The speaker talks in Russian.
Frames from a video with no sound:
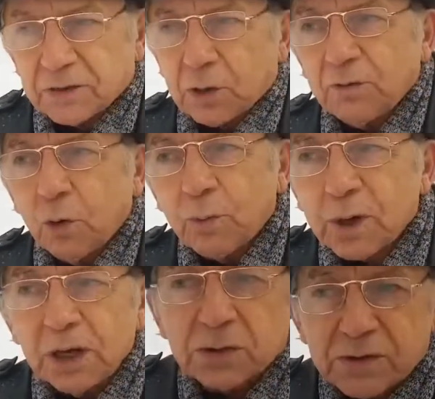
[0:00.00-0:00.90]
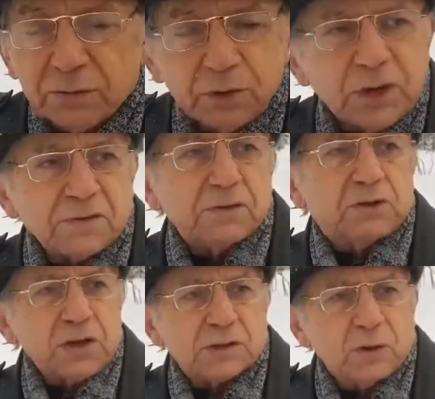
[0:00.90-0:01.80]
II убрали всего-навсего
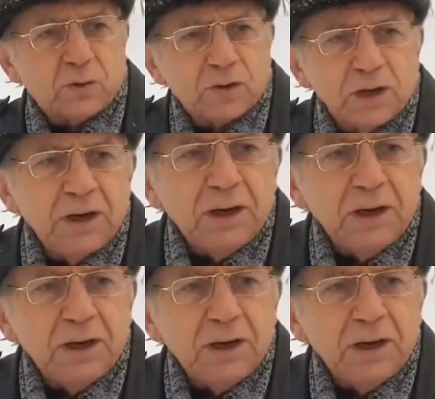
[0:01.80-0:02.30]
три слова.